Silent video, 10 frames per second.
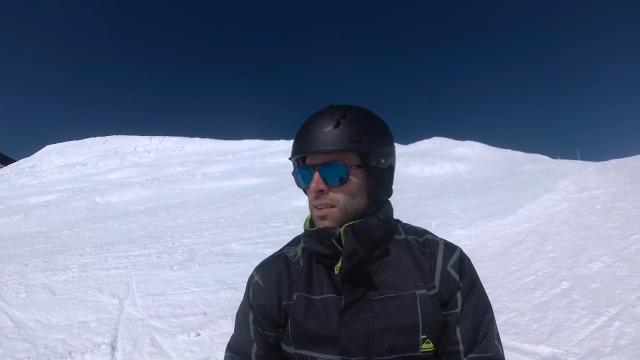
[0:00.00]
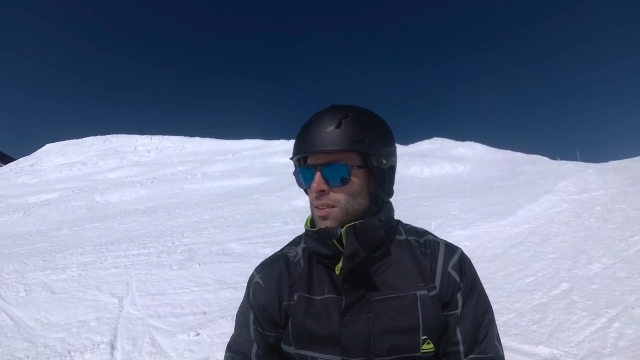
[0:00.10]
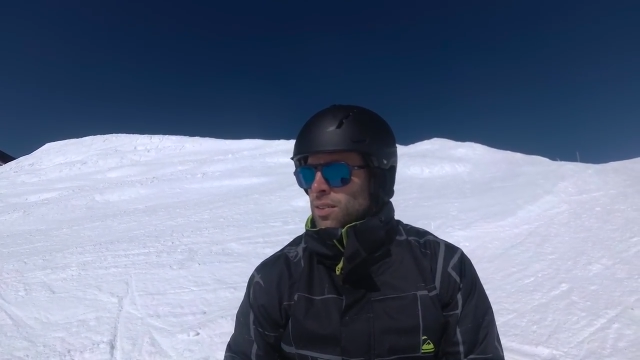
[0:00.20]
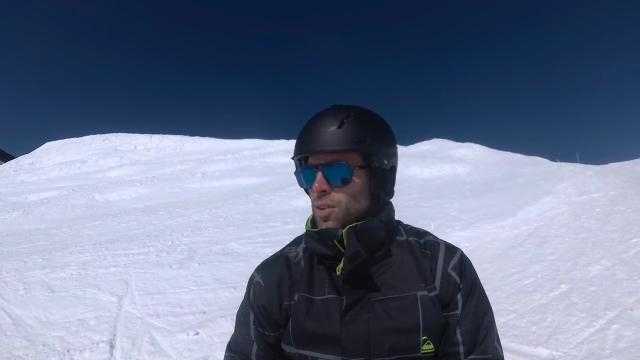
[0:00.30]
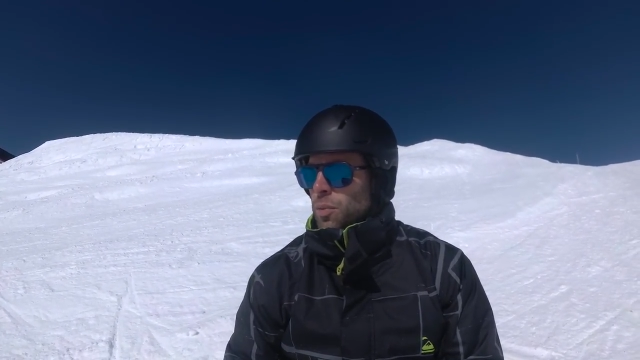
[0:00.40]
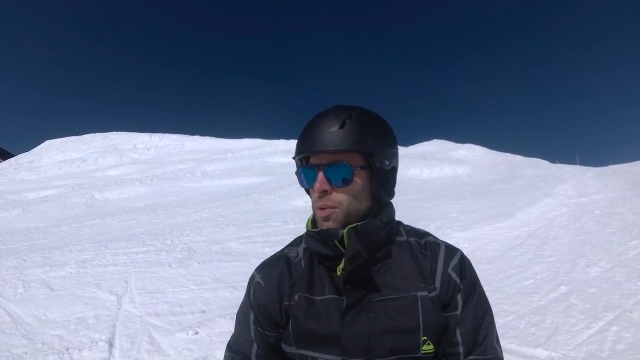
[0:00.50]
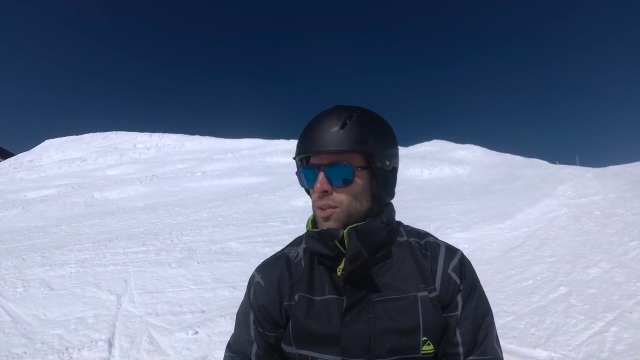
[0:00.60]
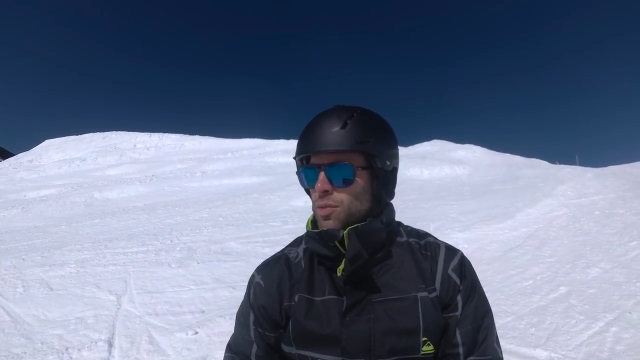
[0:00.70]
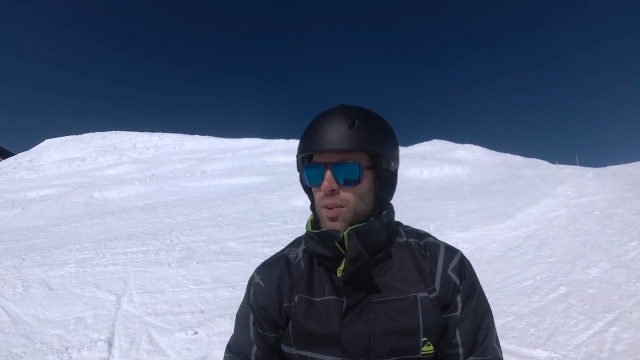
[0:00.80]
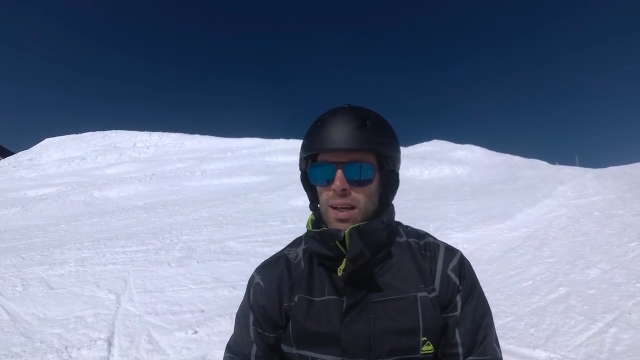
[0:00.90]

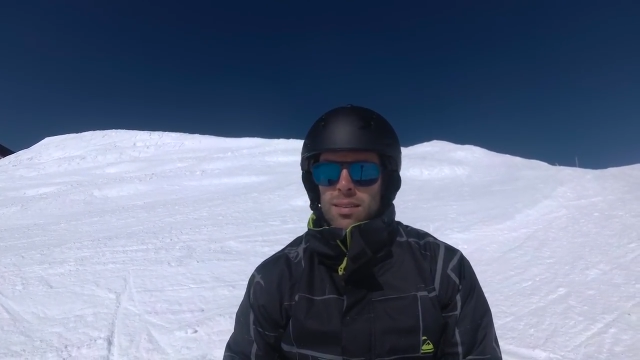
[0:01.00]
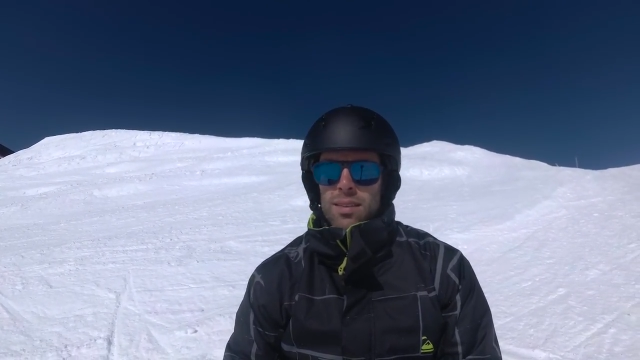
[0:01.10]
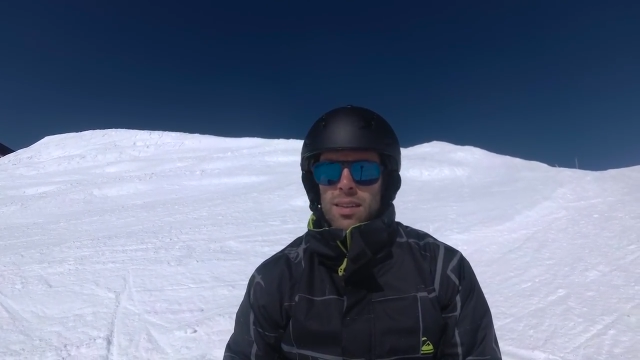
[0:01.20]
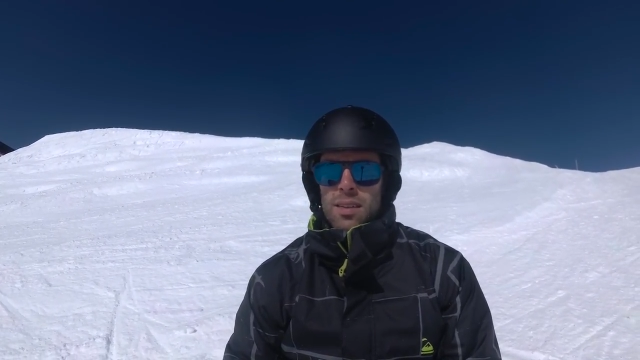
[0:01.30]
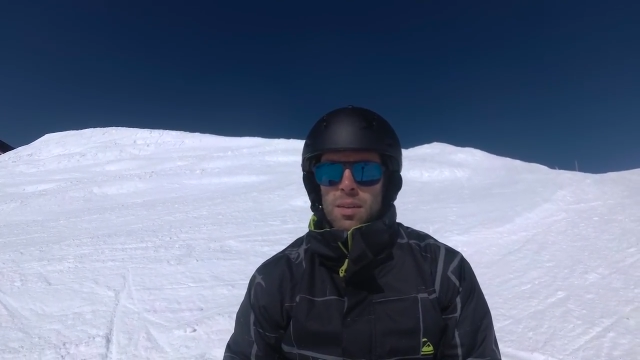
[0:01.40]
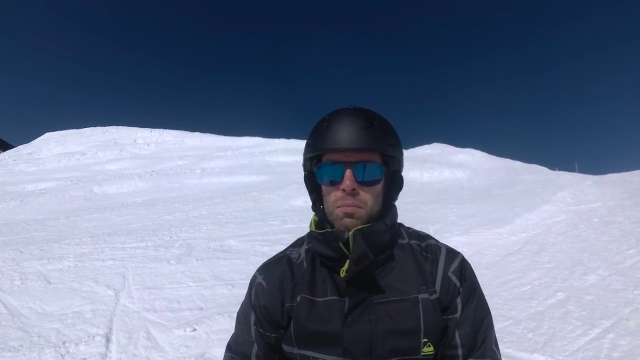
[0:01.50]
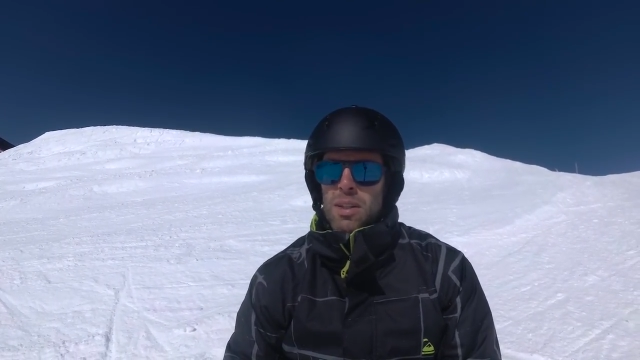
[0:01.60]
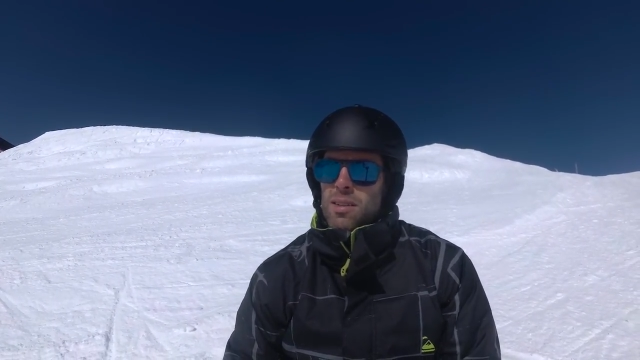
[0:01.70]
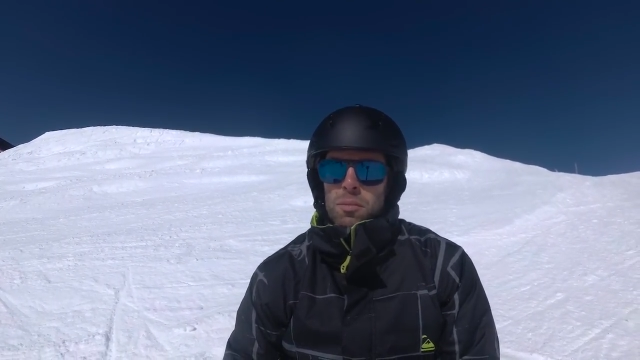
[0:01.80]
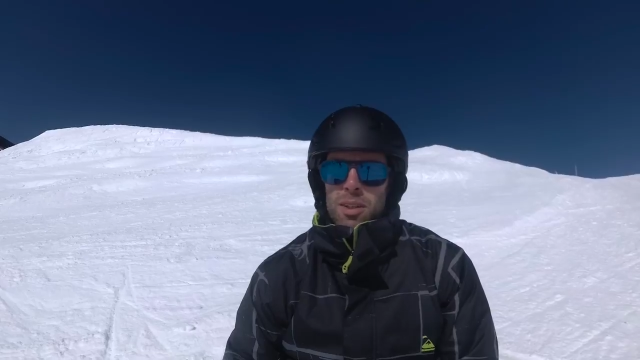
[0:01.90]
Snowboard fährst,
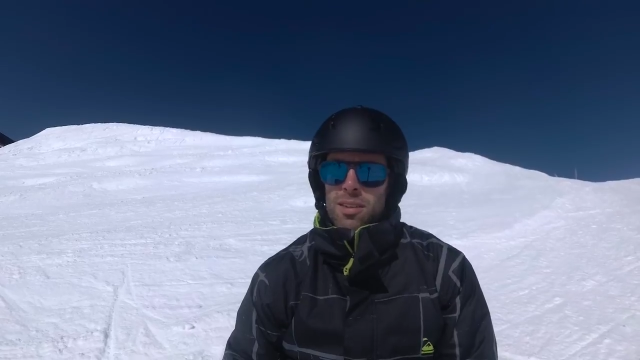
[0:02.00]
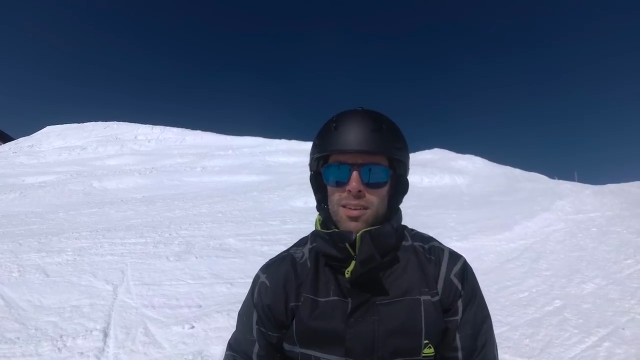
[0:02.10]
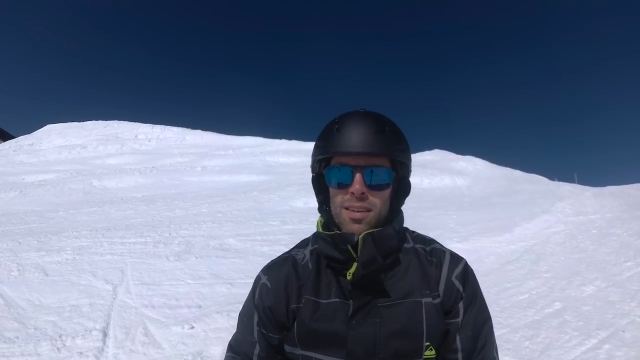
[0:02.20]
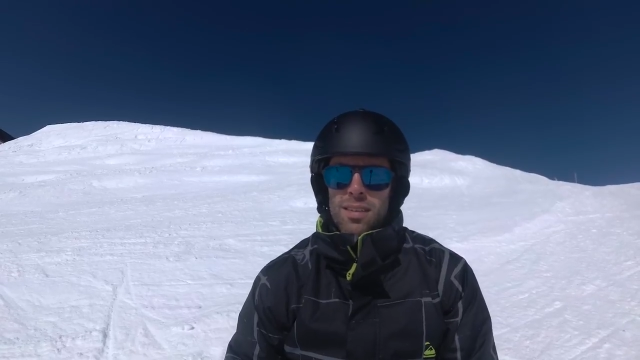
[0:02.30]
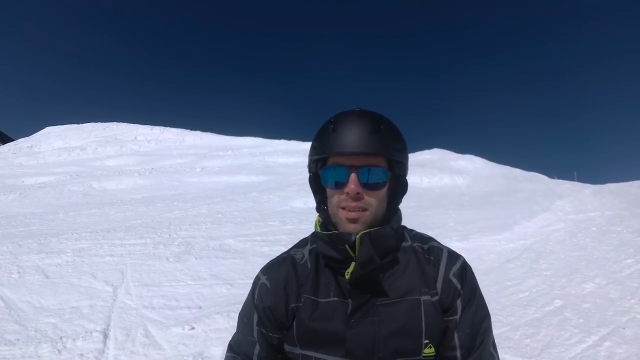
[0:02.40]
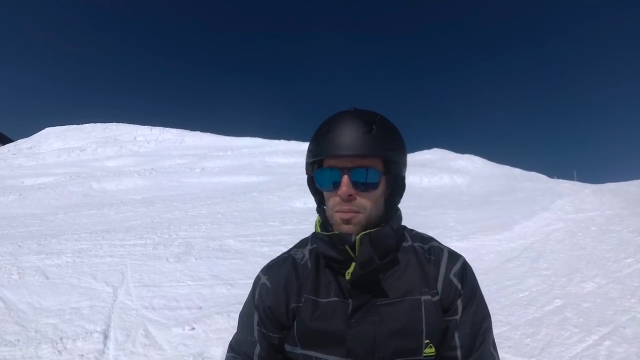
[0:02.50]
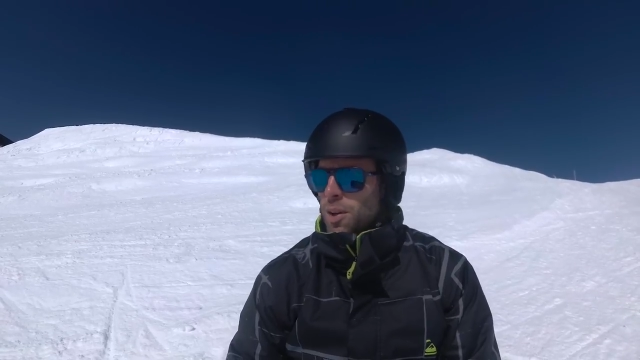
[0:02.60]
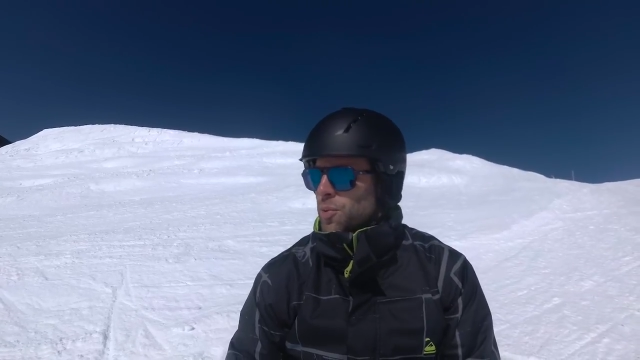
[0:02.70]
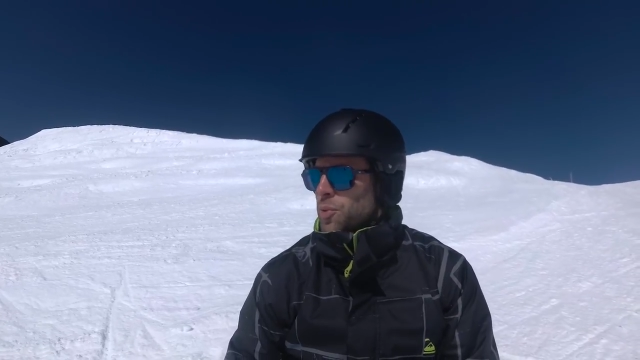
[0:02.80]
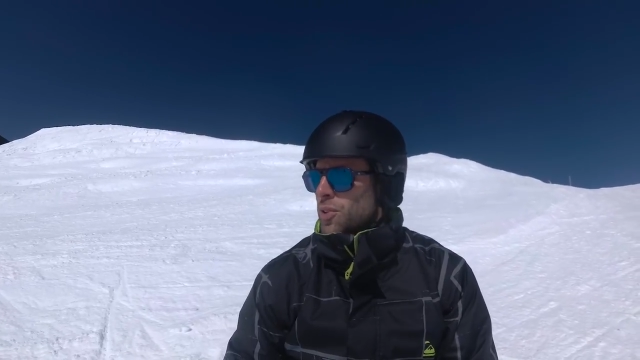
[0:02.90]
Mitte, Mitte ist immer
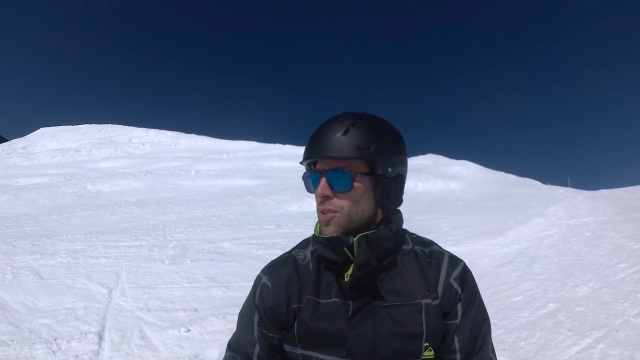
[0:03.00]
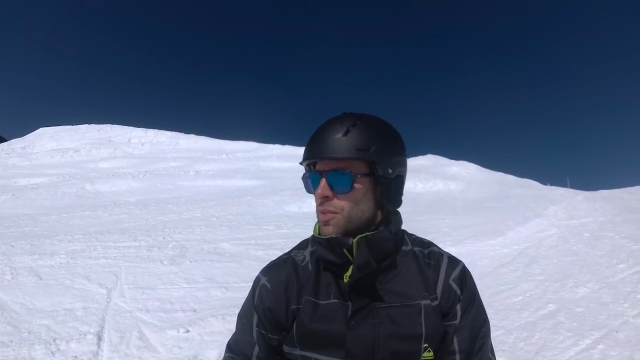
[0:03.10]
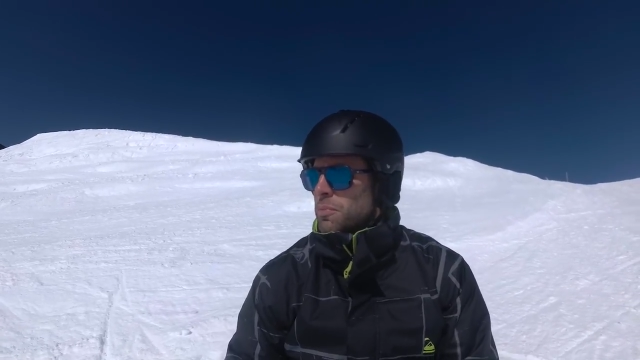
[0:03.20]
gut.